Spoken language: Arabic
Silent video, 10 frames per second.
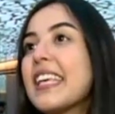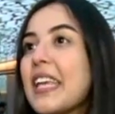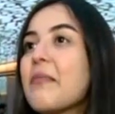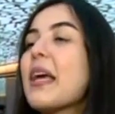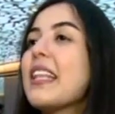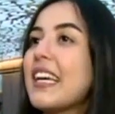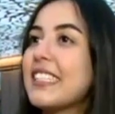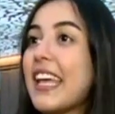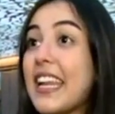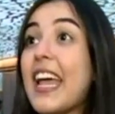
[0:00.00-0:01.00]
كرمال
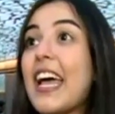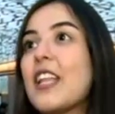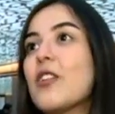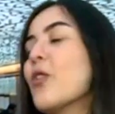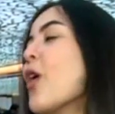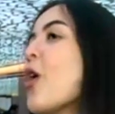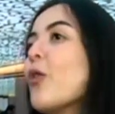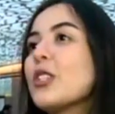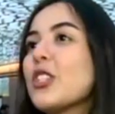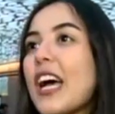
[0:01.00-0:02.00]
نقدر نحله
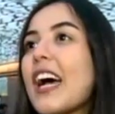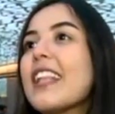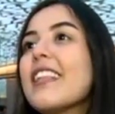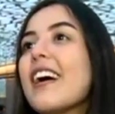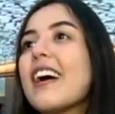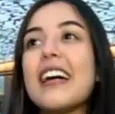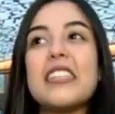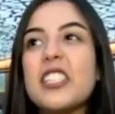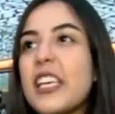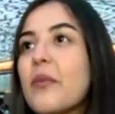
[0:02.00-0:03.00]
واشتغلنا
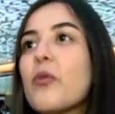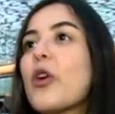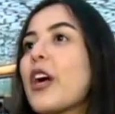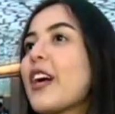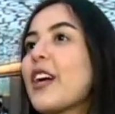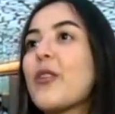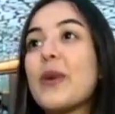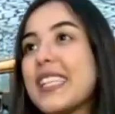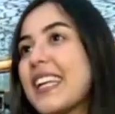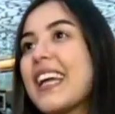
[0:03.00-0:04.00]
تيم وورك
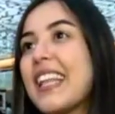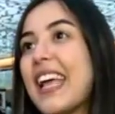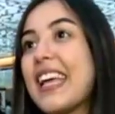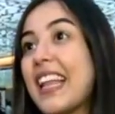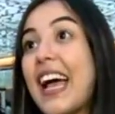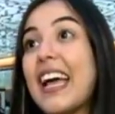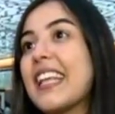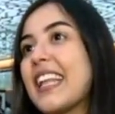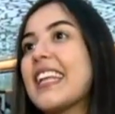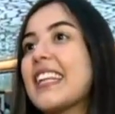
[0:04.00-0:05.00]
وقدرنا نلاقي الحل
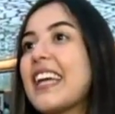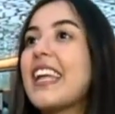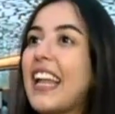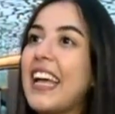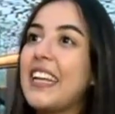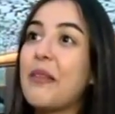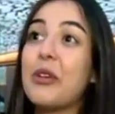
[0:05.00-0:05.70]
يلي نحن لقيناه